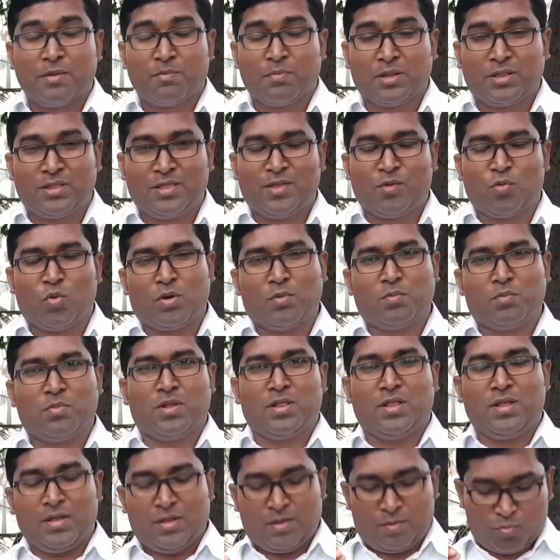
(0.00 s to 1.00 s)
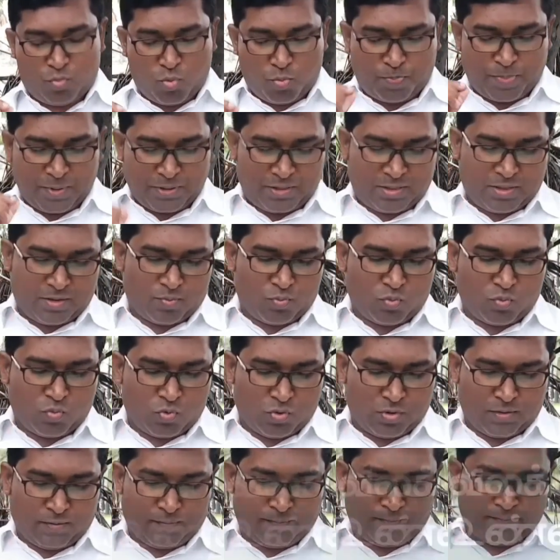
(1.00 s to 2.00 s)
எண்பத்தி ஒன்பது முப்பத்தி
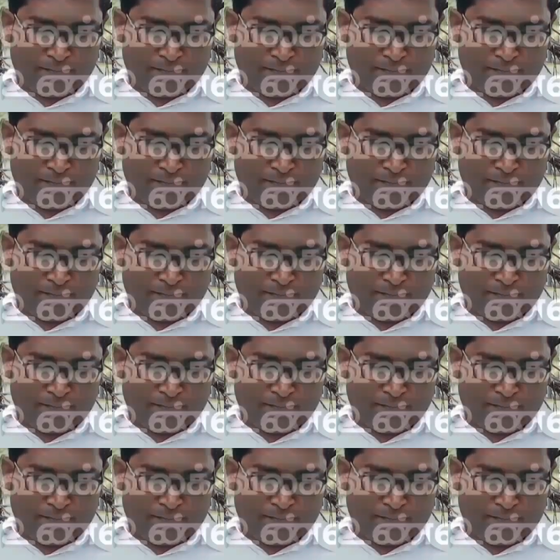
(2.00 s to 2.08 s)
மூணு